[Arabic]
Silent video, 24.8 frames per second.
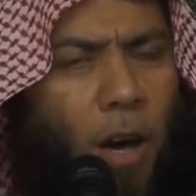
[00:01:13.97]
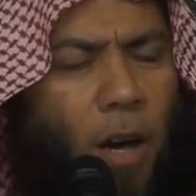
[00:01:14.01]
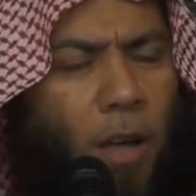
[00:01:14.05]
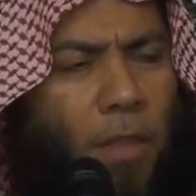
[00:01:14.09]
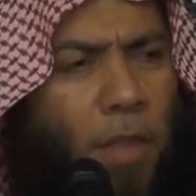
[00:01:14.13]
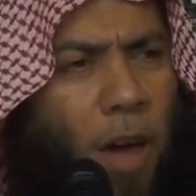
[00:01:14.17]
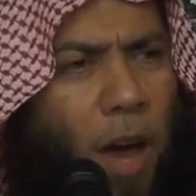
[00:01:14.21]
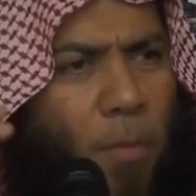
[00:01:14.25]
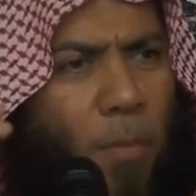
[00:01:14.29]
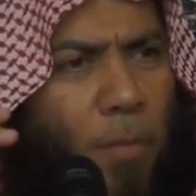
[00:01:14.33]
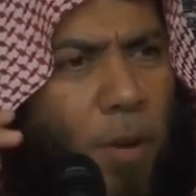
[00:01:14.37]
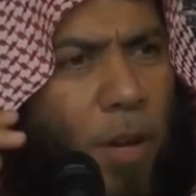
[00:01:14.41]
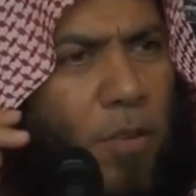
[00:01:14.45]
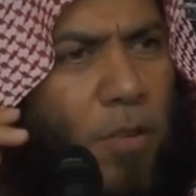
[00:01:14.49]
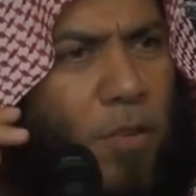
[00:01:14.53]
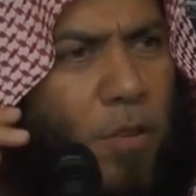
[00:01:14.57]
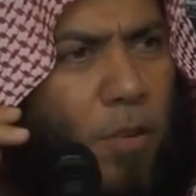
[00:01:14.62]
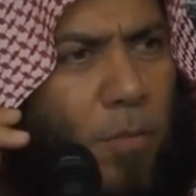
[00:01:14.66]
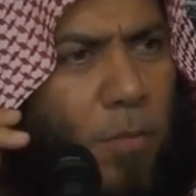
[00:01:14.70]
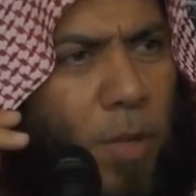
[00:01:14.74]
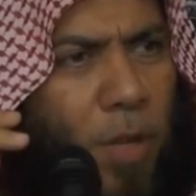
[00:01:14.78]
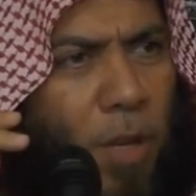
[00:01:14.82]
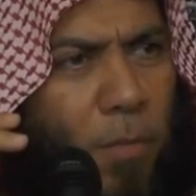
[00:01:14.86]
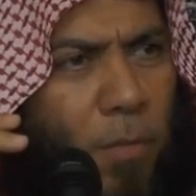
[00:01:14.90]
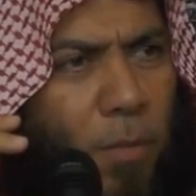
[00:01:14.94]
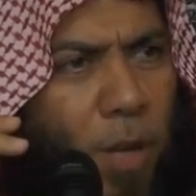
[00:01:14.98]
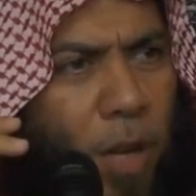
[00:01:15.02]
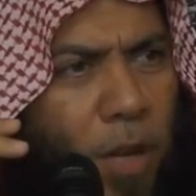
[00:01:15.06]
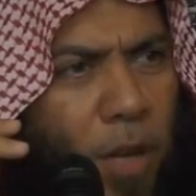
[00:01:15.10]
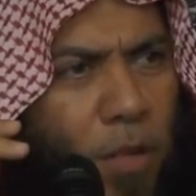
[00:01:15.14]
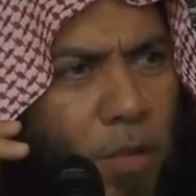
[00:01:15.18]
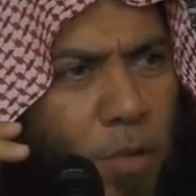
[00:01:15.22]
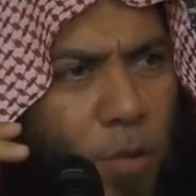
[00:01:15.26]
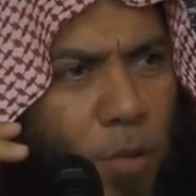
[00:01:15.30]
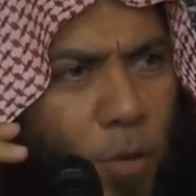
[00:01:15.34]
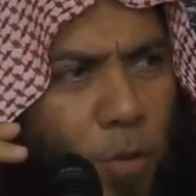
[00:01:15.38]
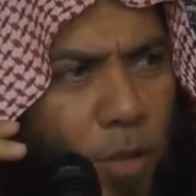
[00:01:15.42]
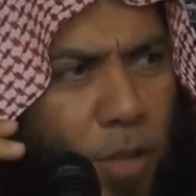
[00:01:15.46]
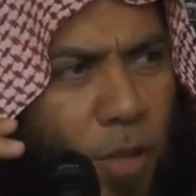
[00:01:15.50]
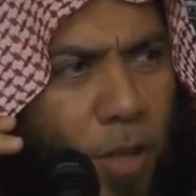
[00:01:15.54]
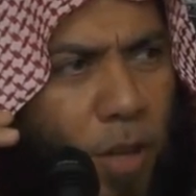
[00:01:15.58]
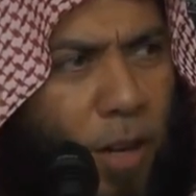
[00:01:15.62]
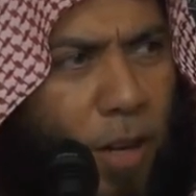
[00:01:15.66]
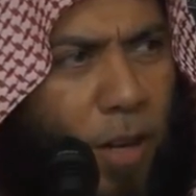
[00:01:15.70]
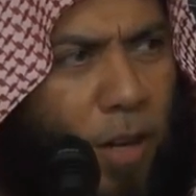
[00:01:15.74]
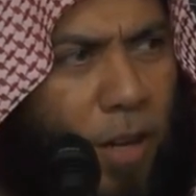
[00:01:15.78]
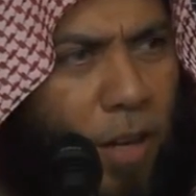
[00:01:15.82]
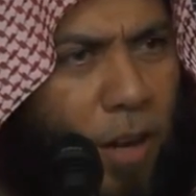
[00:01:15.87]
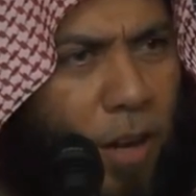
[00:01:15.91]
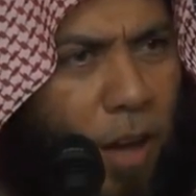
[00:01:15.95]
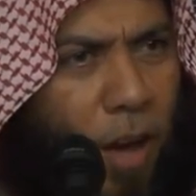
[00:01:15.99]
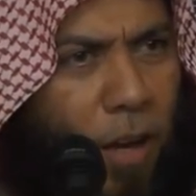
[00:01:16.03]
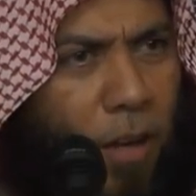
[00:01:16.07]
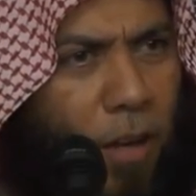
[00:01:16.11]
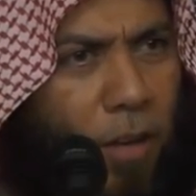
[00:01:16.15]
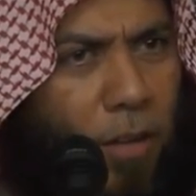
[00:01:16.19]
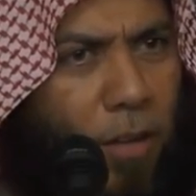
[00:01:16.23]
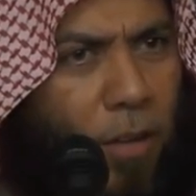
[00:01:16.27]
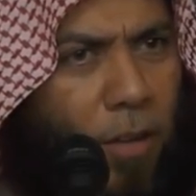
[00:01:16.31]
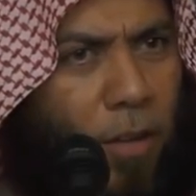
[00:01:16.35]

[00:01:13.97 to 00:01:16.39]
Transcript: ذهب رجل من أهل السعودية للعراق